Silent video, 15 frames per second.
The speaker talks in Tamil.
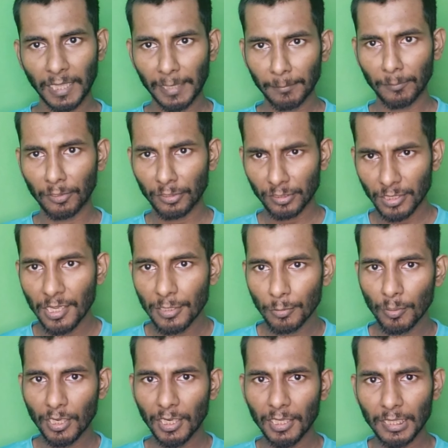டைம் வருது
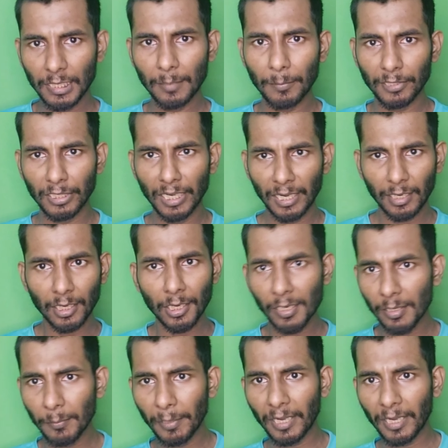ஸோ கிட்டத்தட்ட பார்த்தீங்கன்னா ரெண்டு